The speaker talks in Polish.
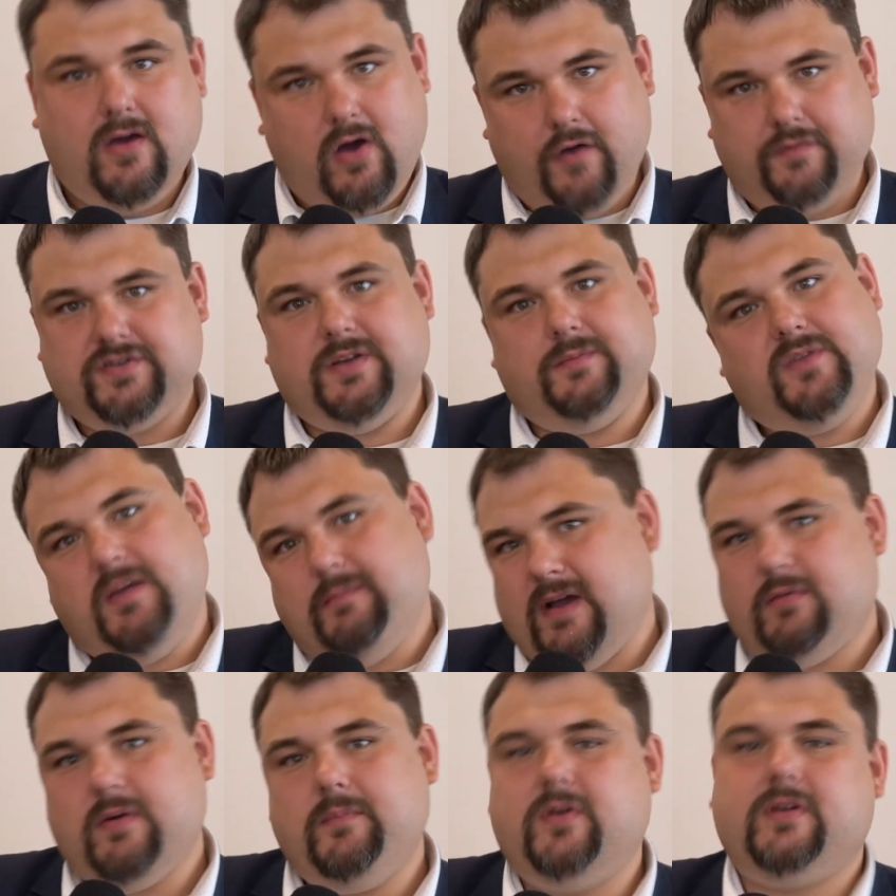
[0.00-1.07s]
Owszem, nie
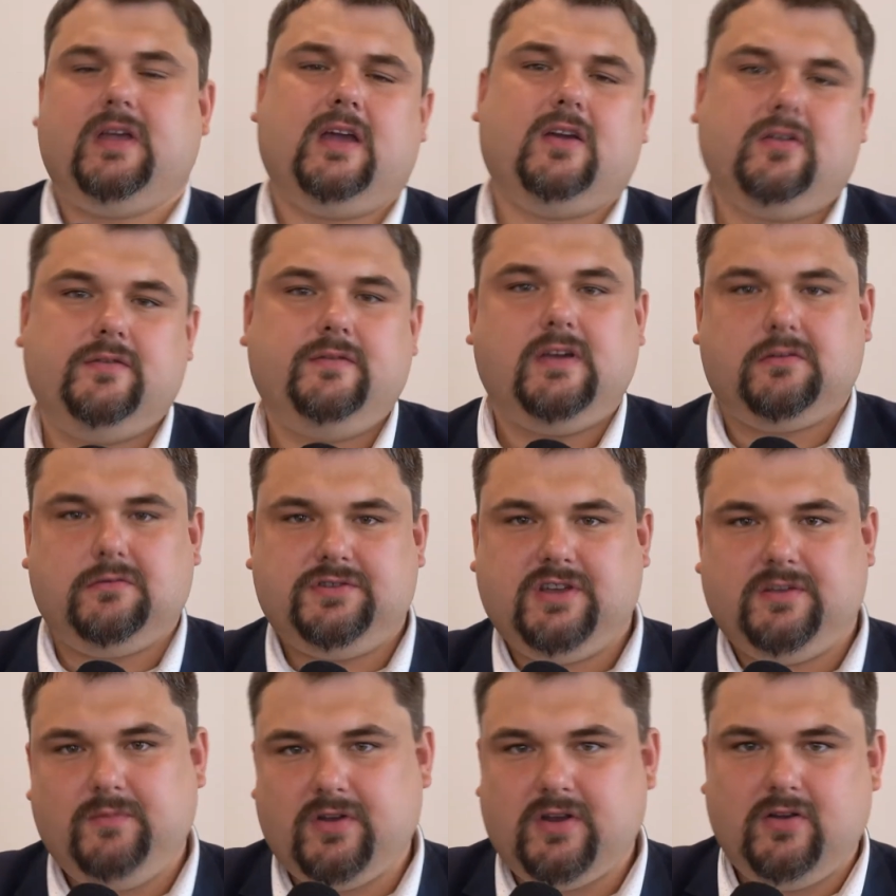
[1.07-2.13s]
ma głębokiego odwiertu
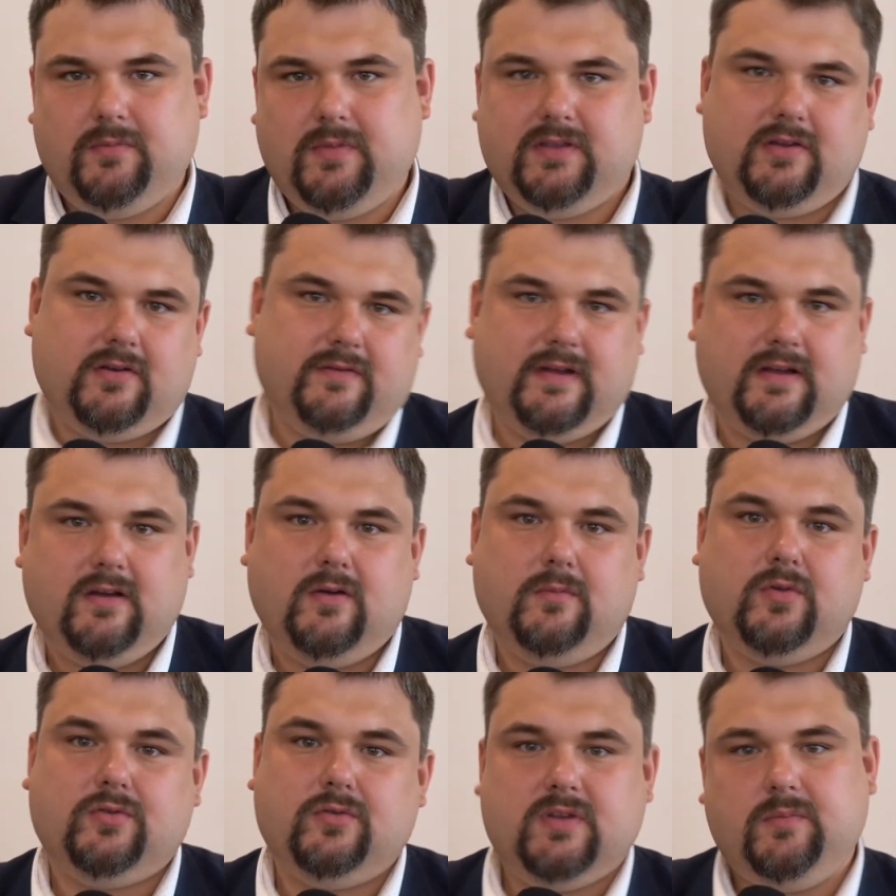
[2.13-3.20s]
7-kilometrowego,
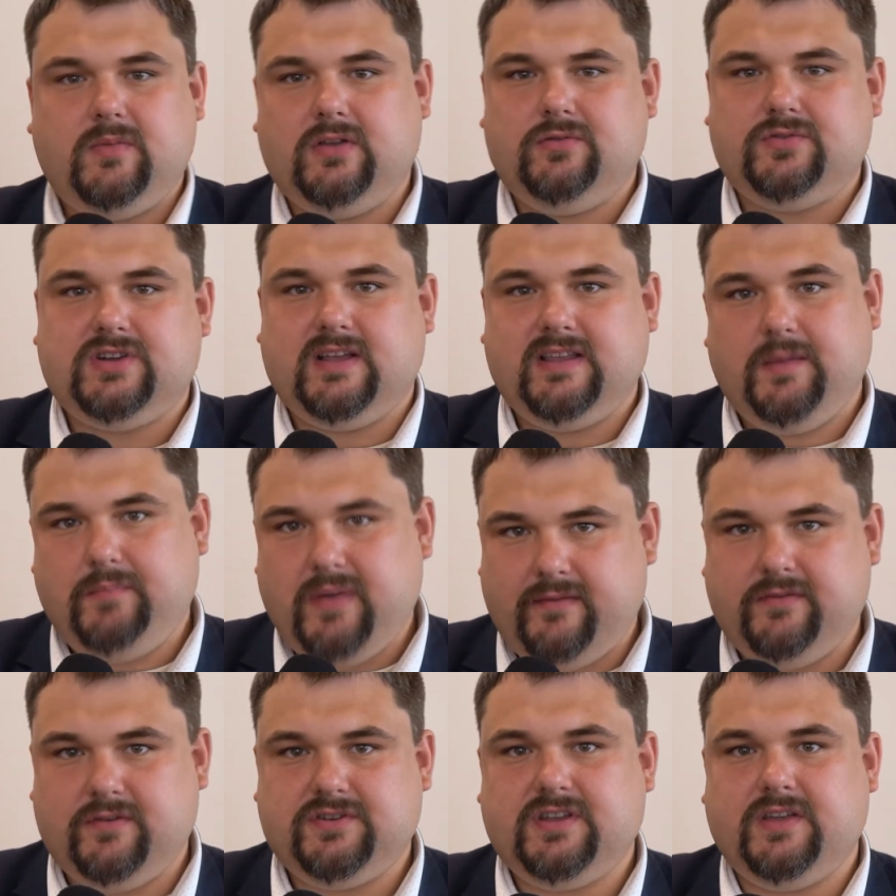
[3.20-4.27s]
bo tutaj była duża
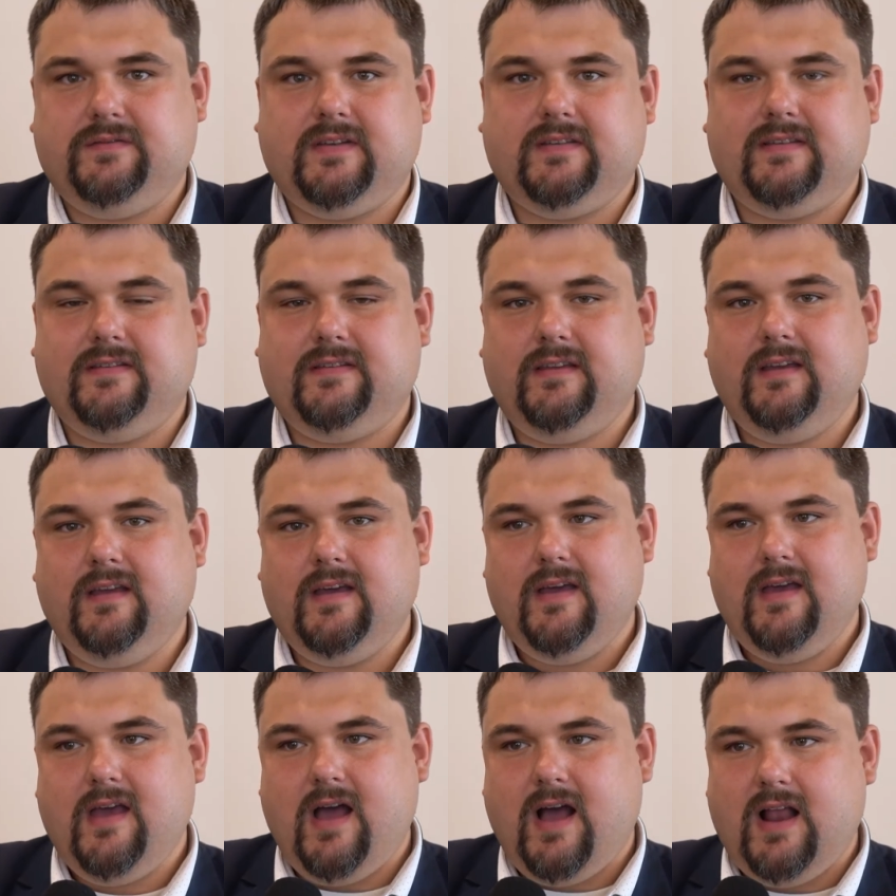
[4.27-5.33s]
niepewność tej inwestycji,
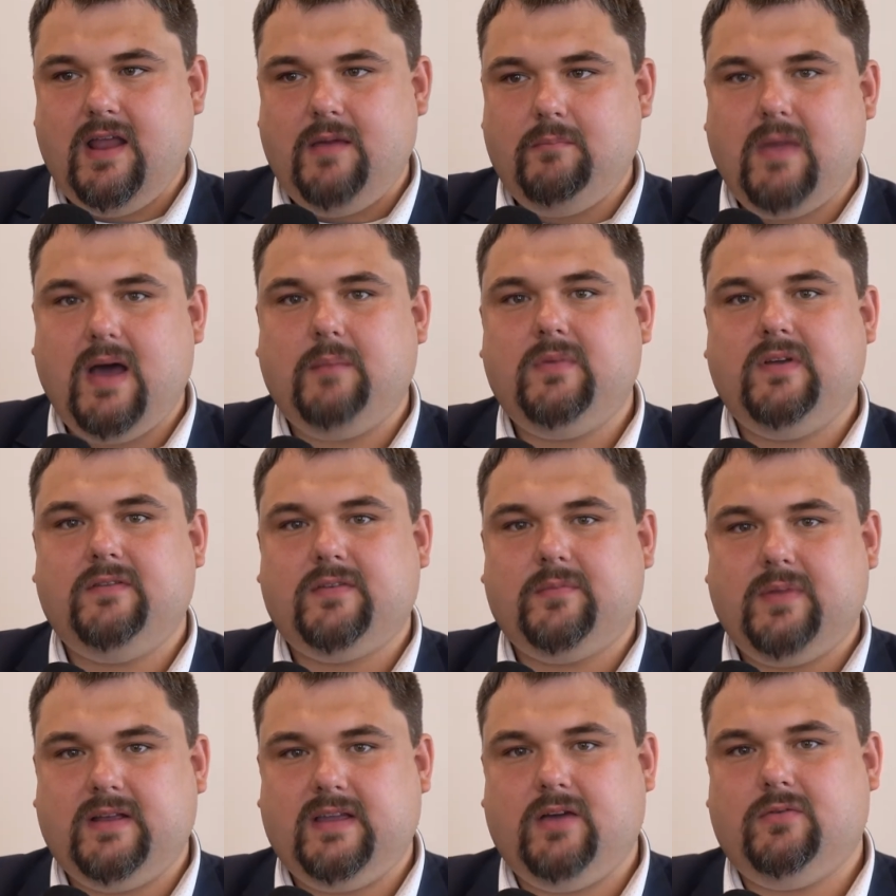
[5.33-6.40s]
ale mamy
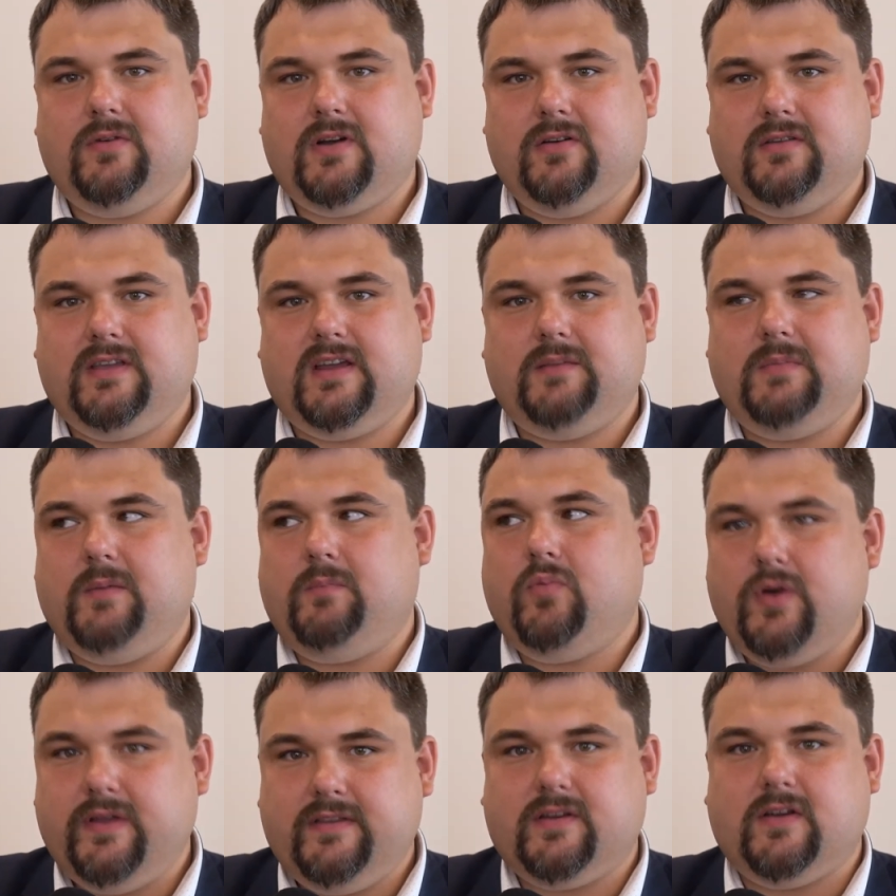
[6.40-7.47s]
wspaniałą geotermię,
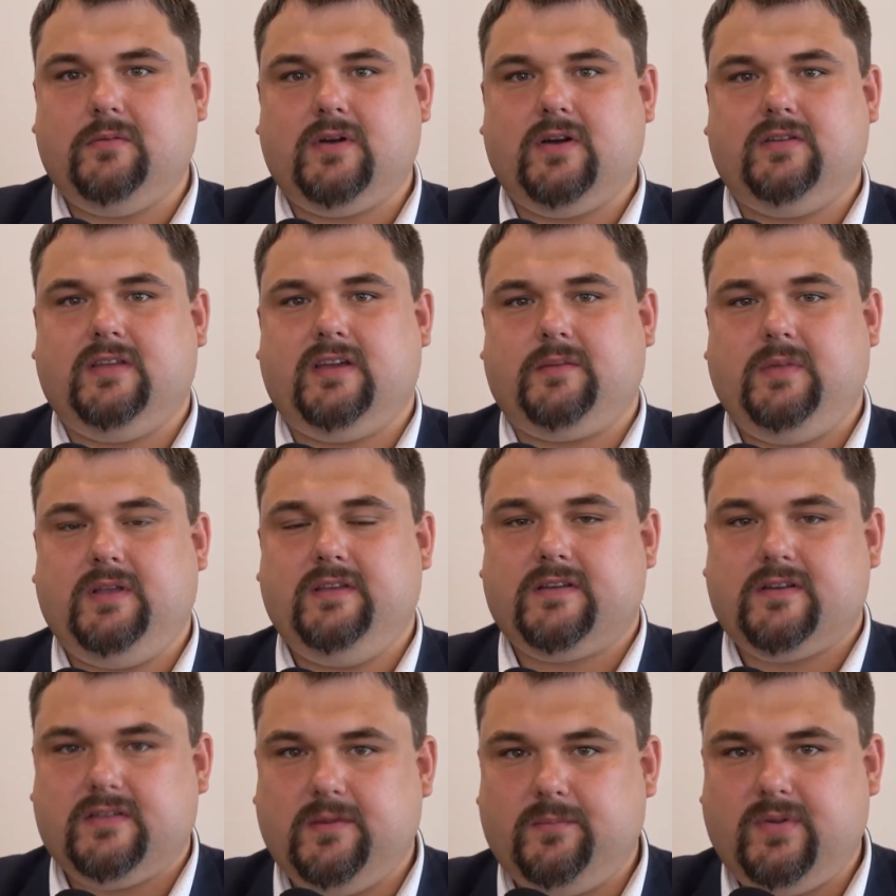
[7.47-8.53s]
płytką geotermię,
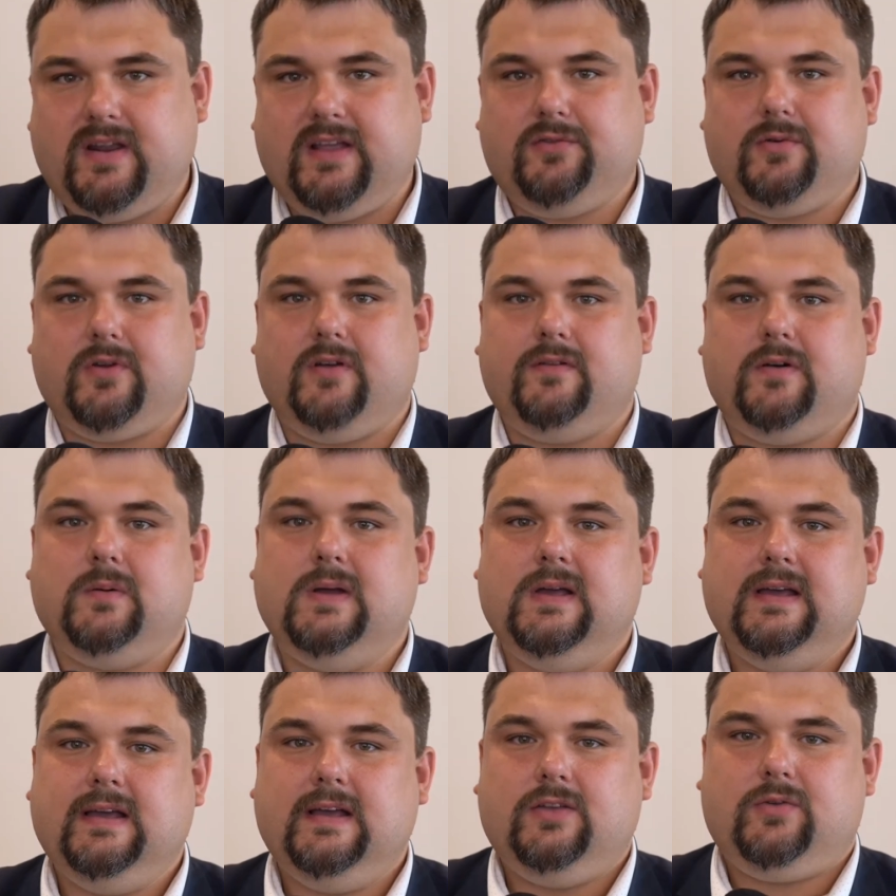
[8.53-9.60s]
niskotemperaturową,
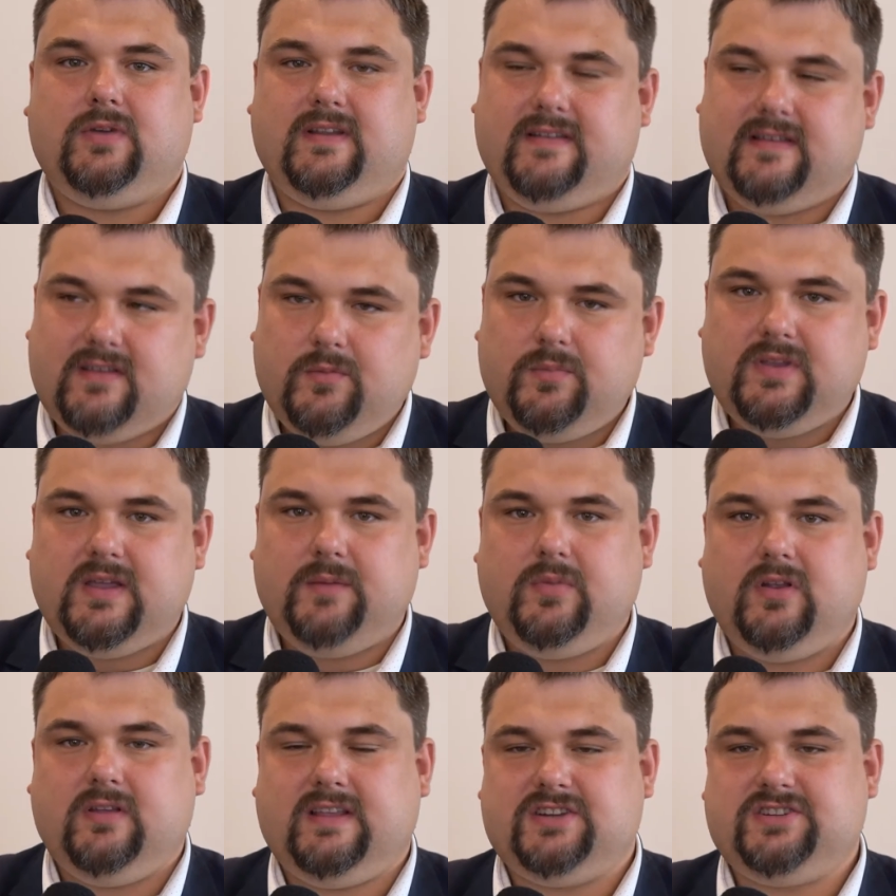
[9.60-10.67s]
która zastąpi ten
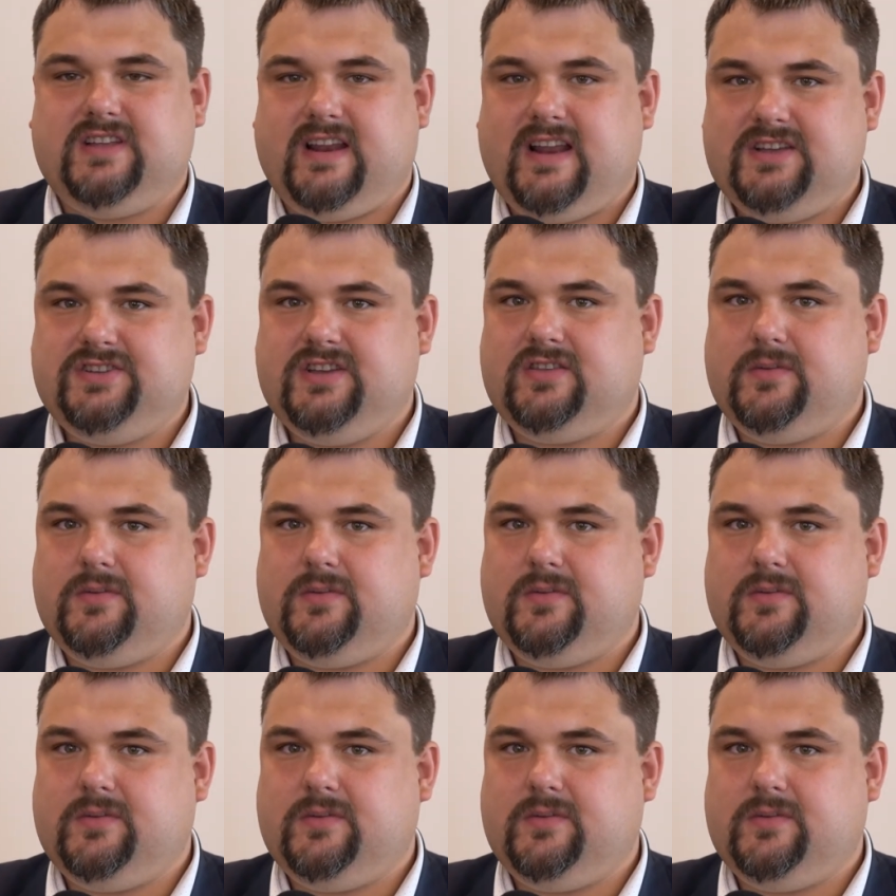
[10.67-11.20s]
pilotaż na razie.